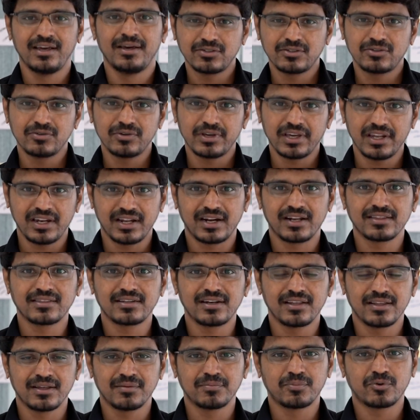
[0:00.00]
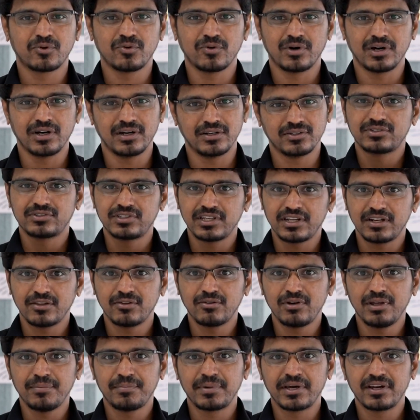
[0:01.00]
அதை தூக்கி நிலத்தில் தான் போடுவாங்க ஸோ
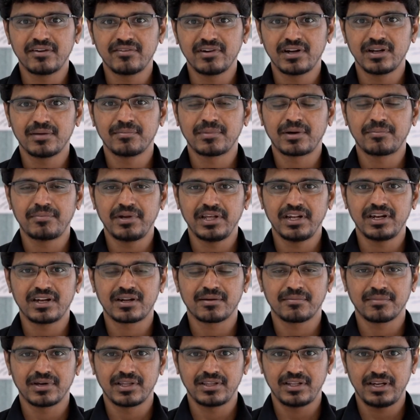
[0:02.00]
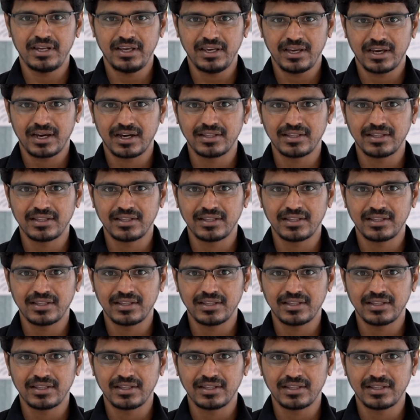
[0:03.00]
சிறுதுளி பெருவெள்ளம் அப்படின்ற மாதிரி